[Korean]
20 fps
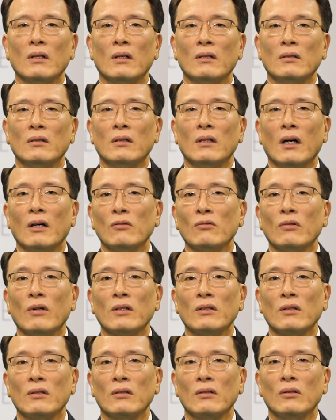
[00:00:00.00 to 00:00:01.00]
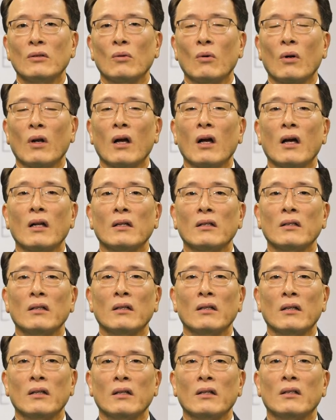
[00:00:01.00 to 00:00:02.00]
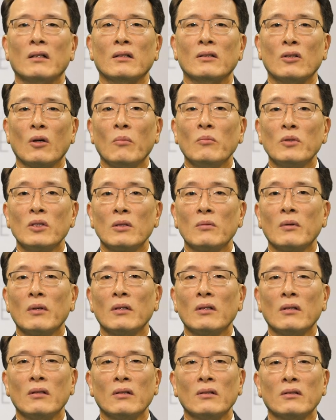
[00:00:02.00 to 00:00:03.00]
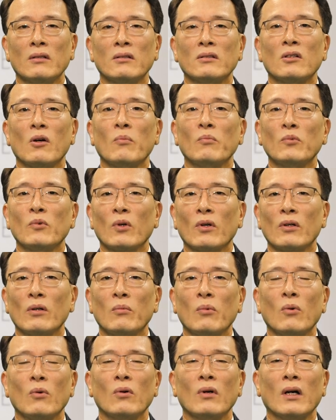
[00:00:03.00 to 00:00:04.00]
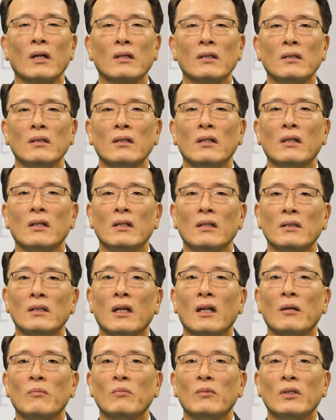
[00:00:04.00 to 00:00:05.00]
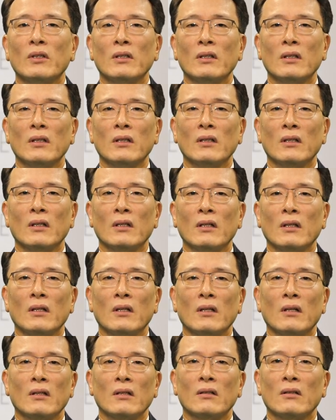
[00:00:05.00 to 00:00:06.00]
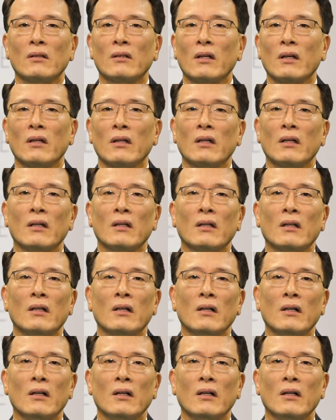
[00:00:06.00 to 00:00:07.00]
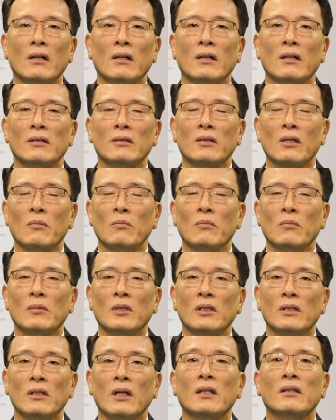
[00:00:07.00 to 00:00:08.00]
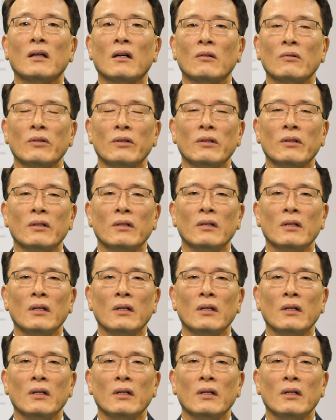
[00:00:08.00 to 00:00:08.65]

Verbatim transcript: 어, 한국에서는 돌아가는 길에 점집에 들려서 점괘를 보고 가는 사람들이 그렇게 어, 참 흔하다고요.